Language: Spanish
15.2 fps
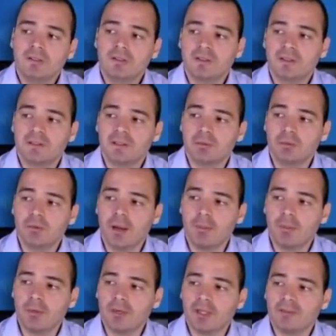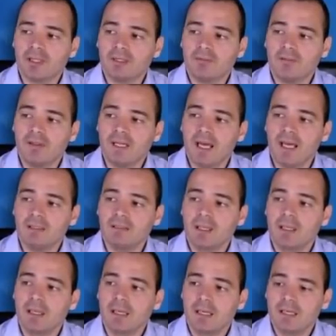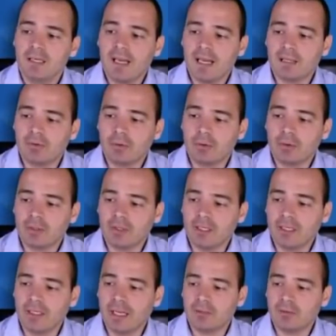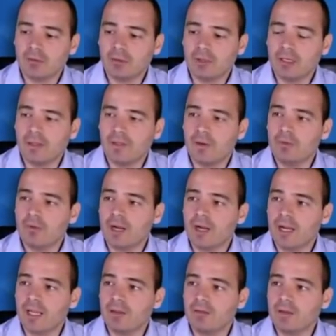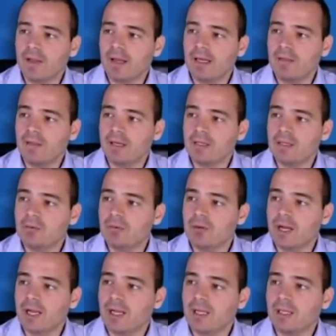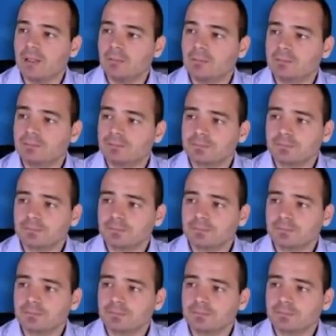si se sitúa por estas filas, la torre, la torre le da un jaque, ¿verdad? Le daría un jaque